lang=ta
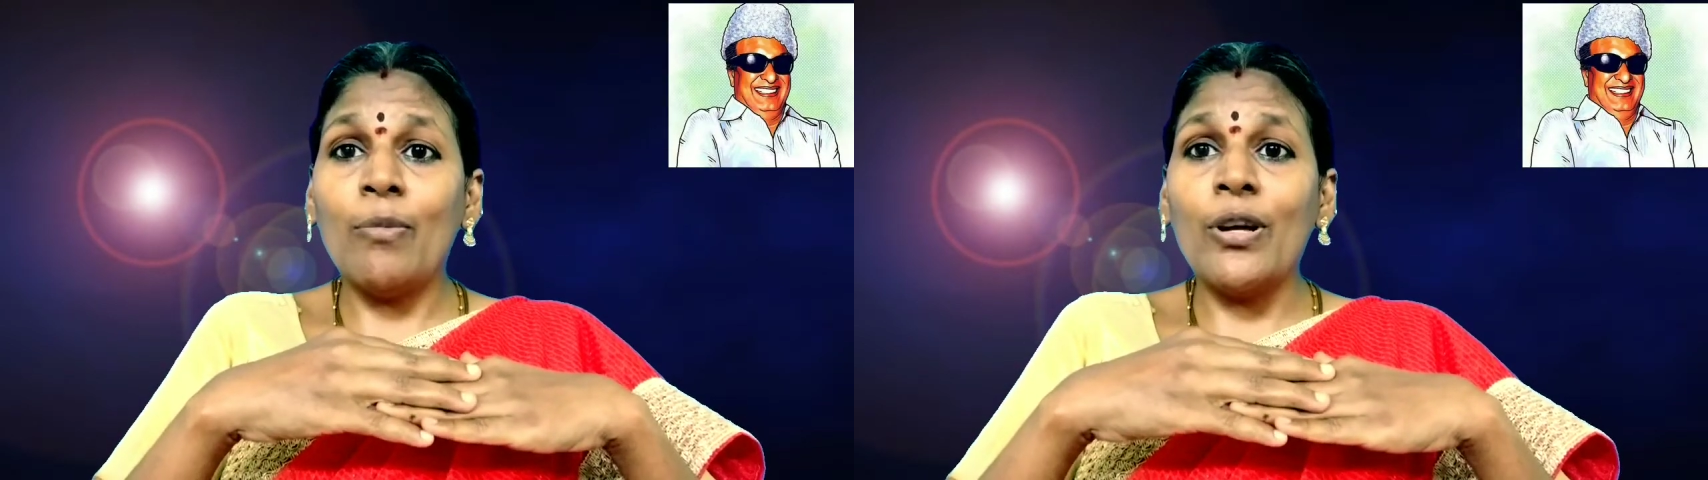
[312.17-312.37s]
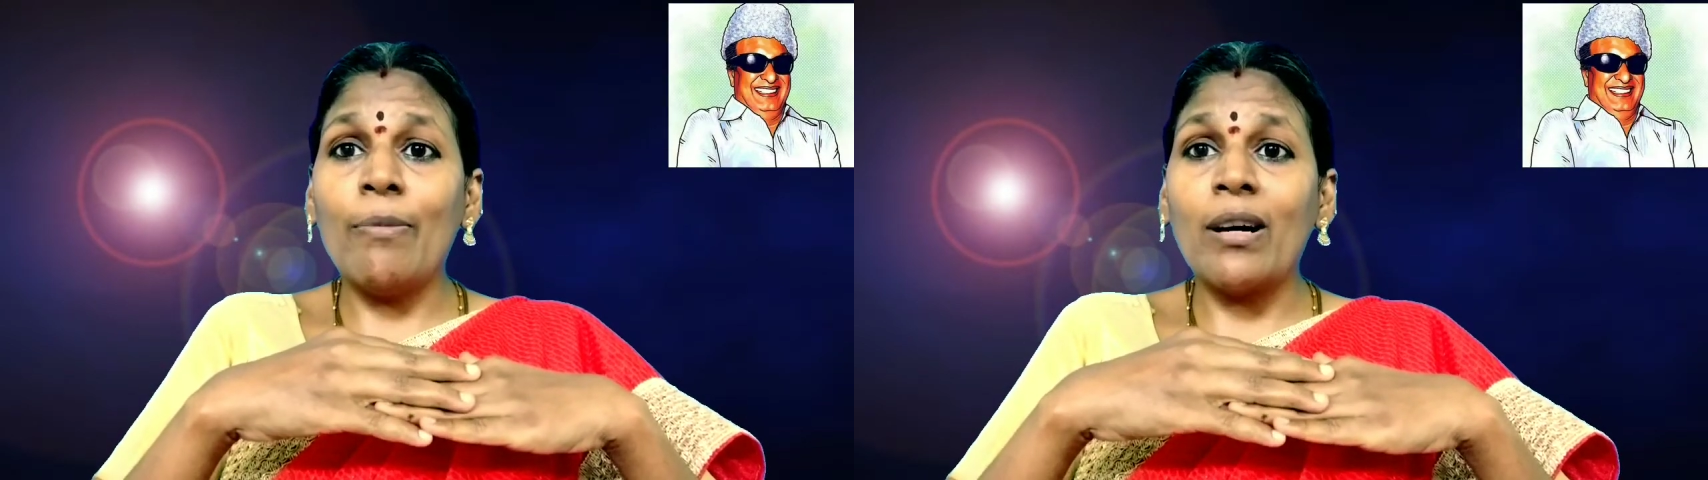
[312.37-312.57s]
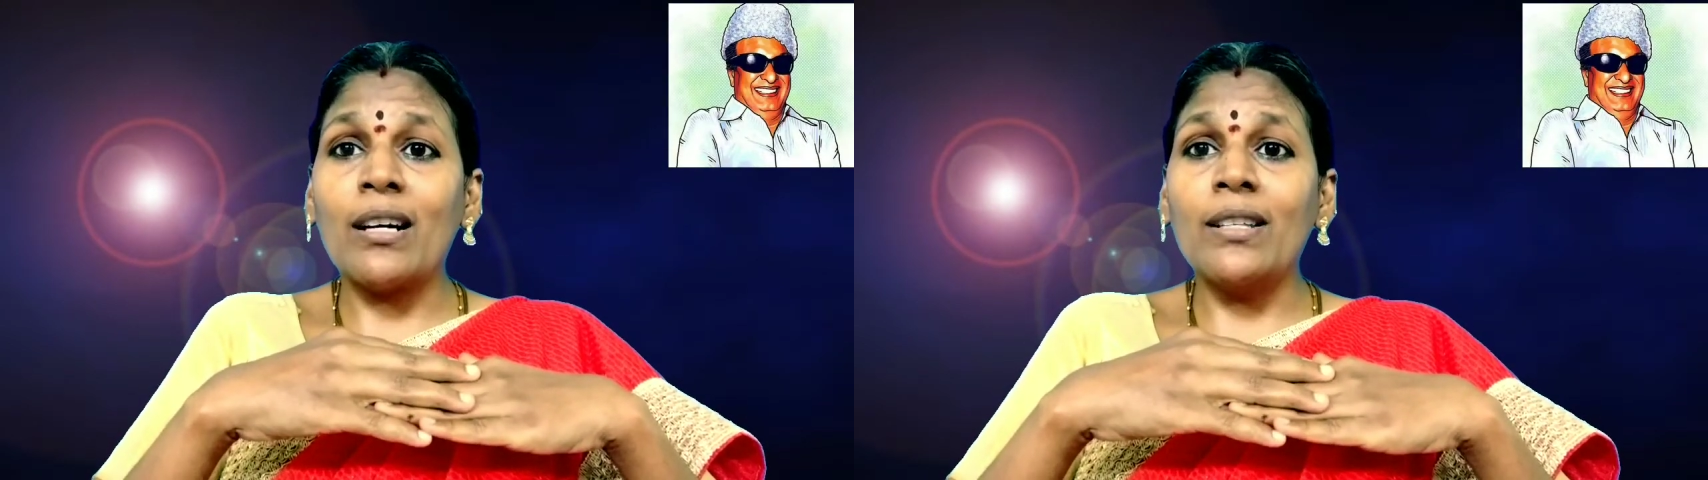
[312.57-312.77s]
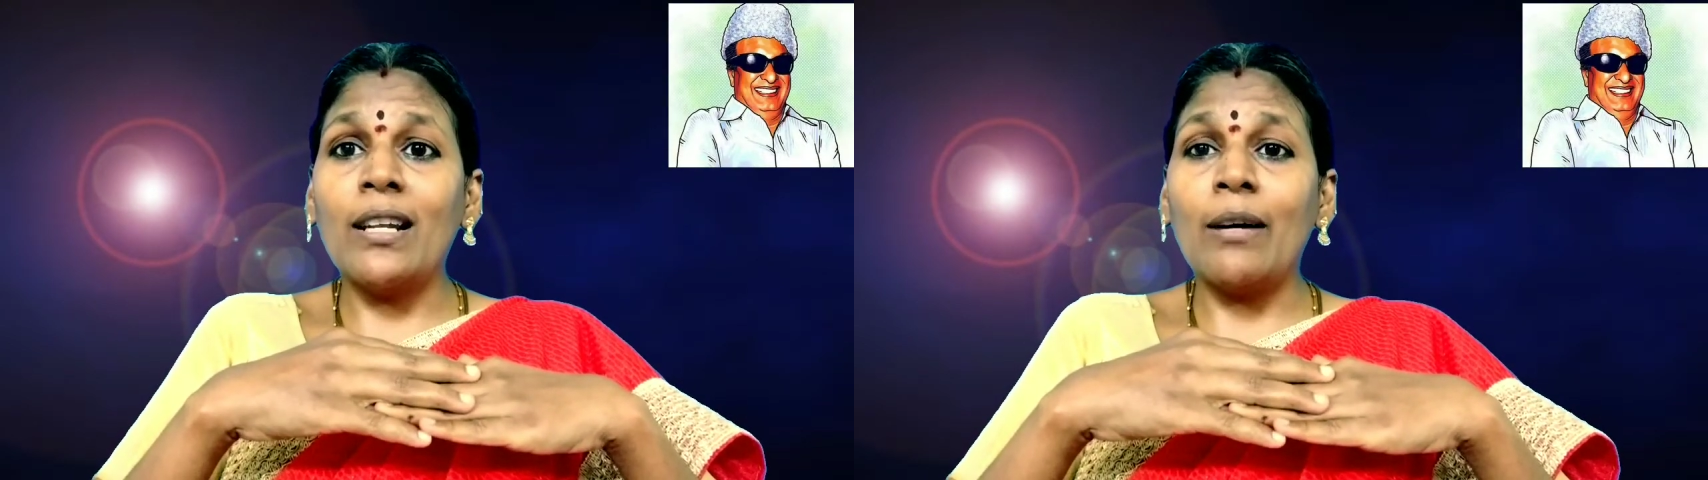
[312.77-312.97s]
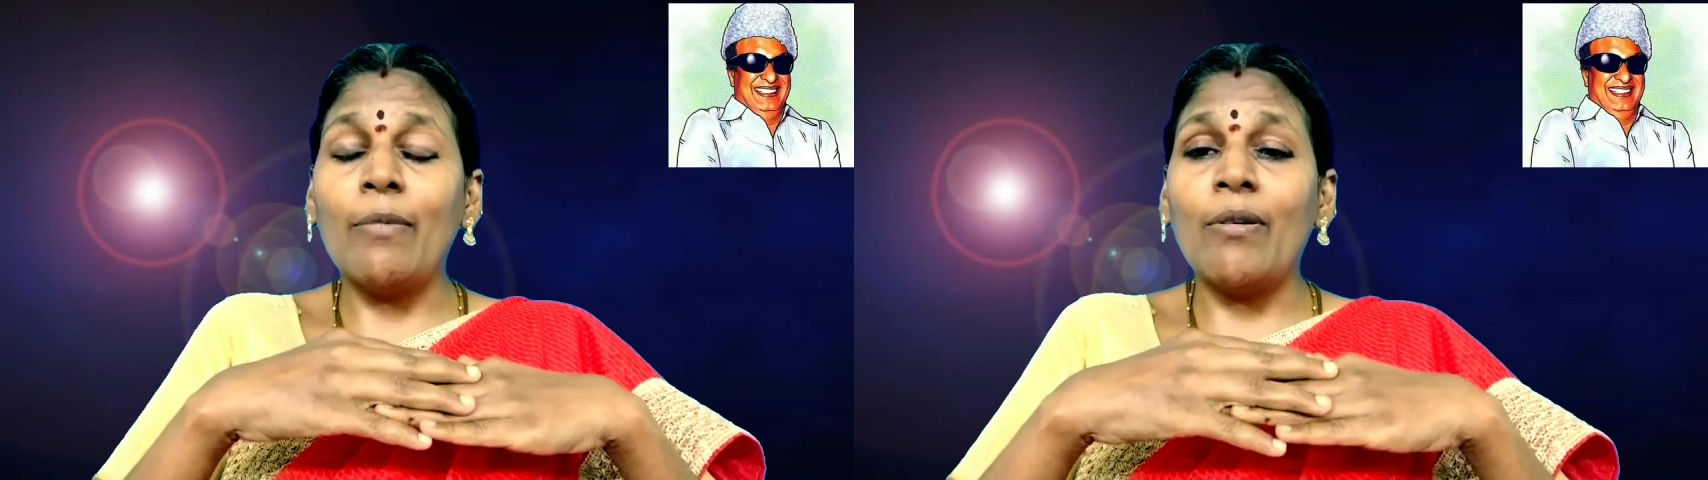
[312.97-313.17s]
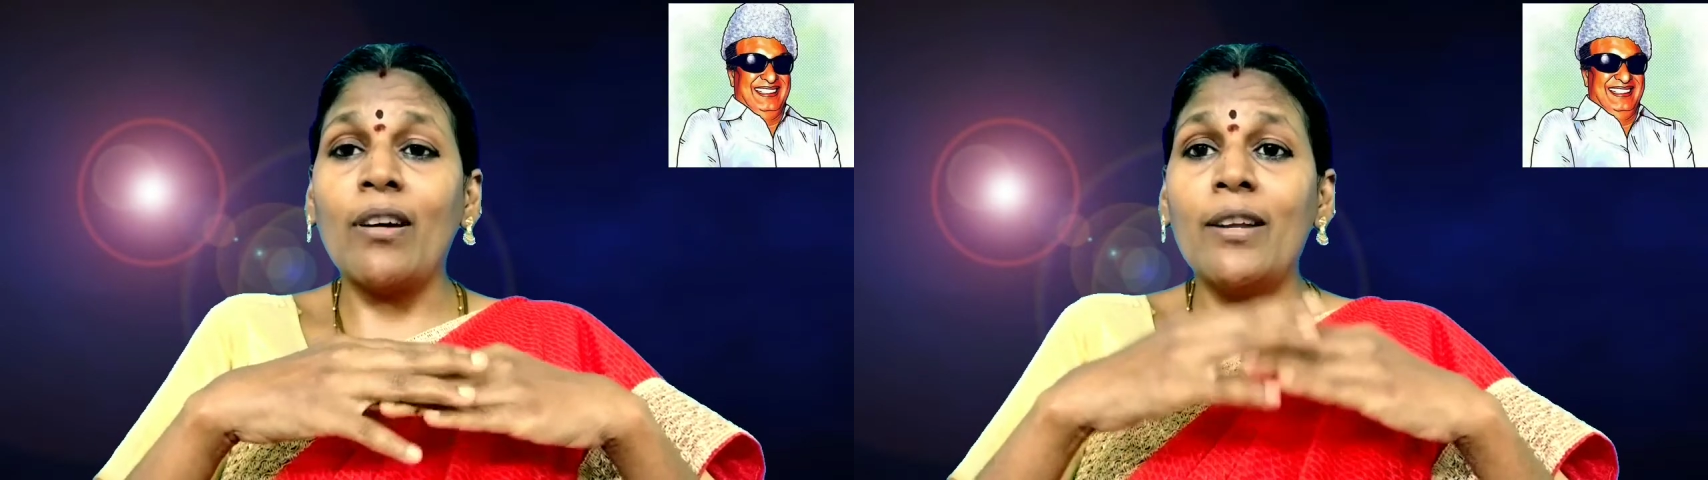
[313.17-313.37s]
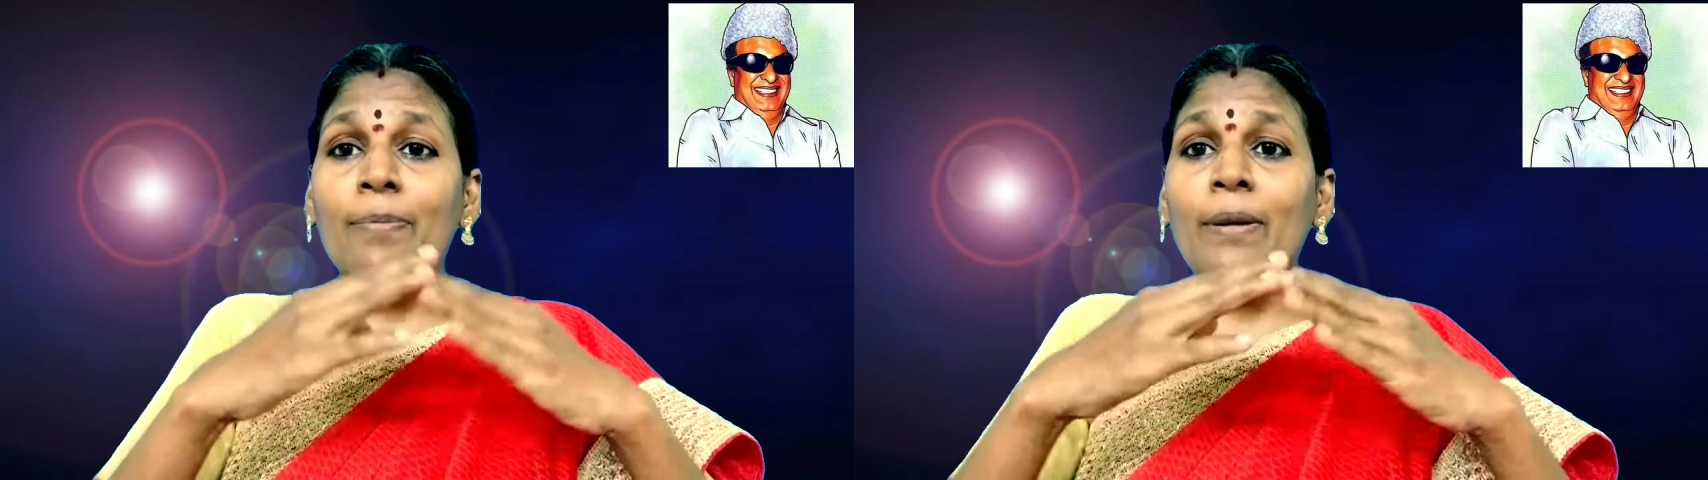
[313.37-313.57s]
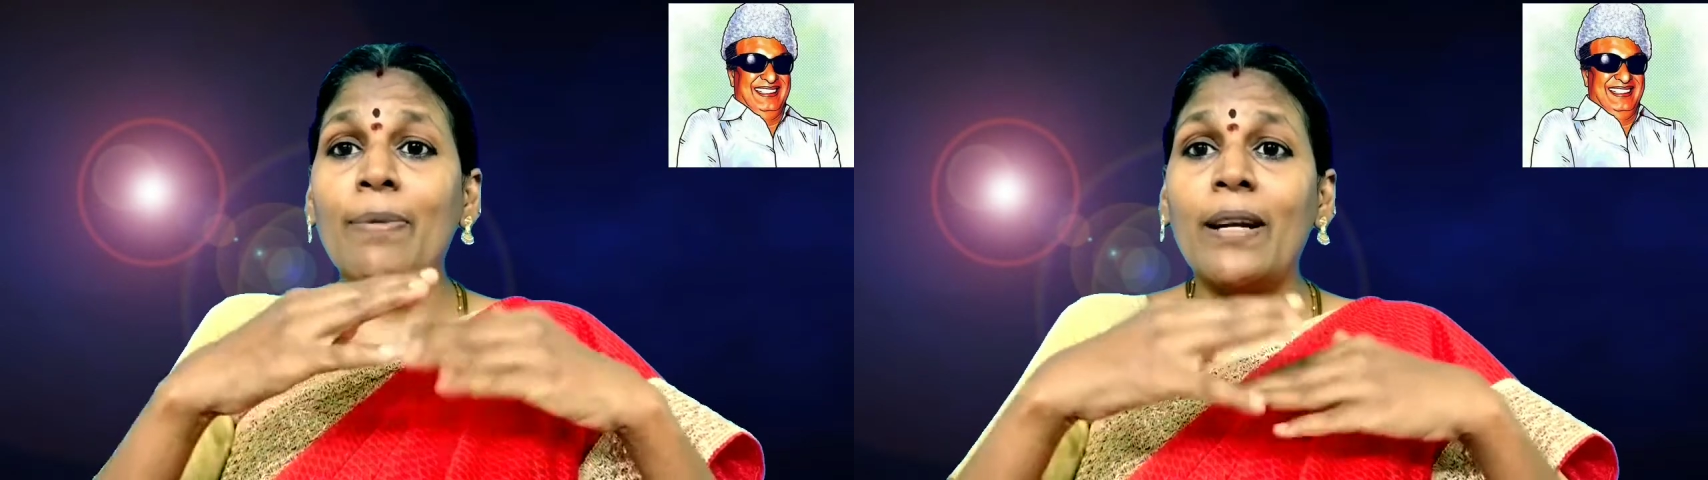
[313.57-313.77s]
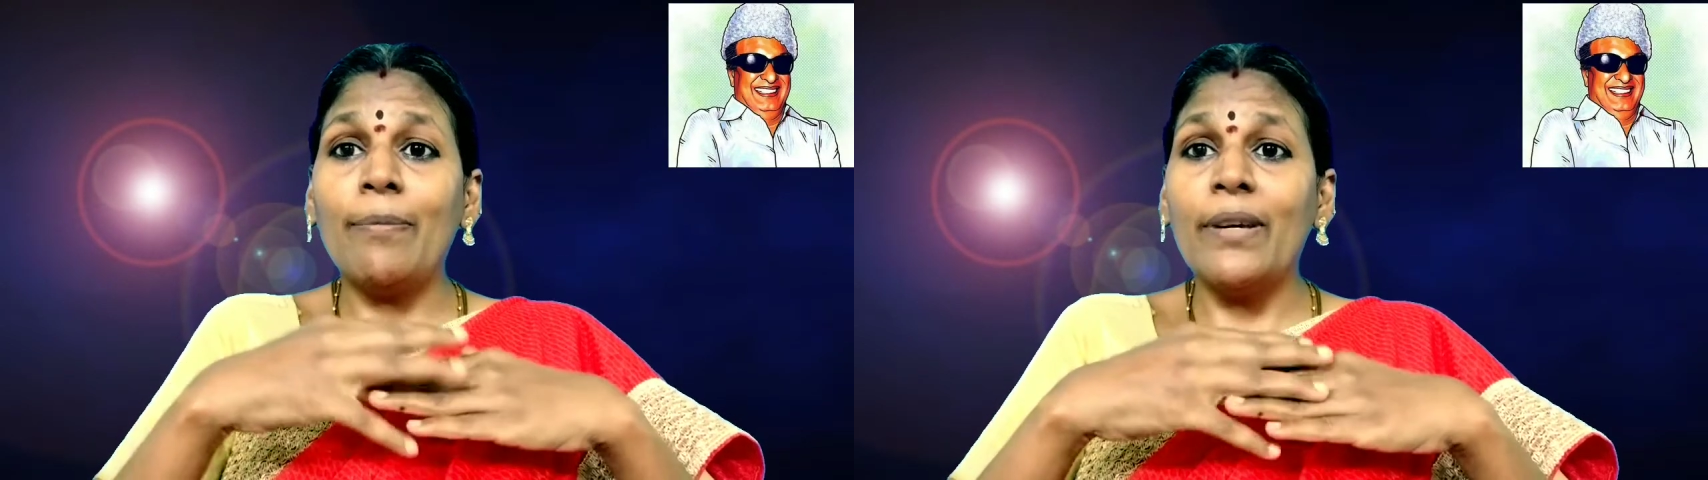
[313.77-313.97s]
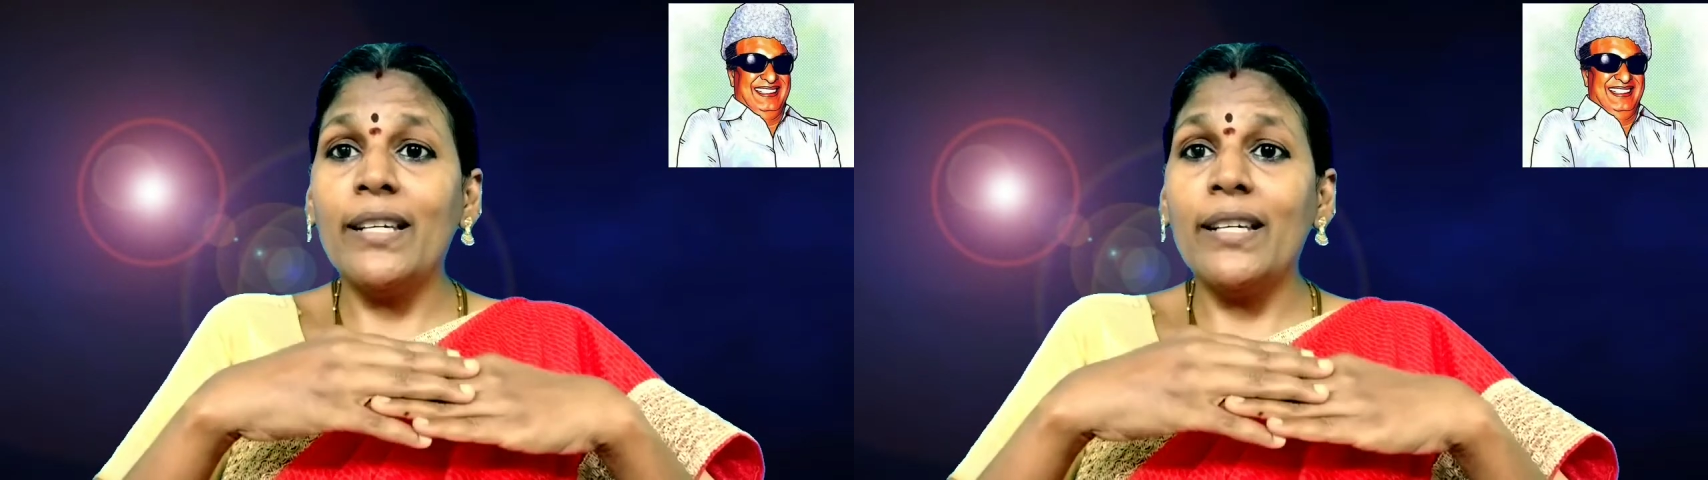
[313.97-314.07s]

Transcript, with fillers: நம்முடைய மக்கள் திலகம் அவர்கள் இப்படிப்பட்ட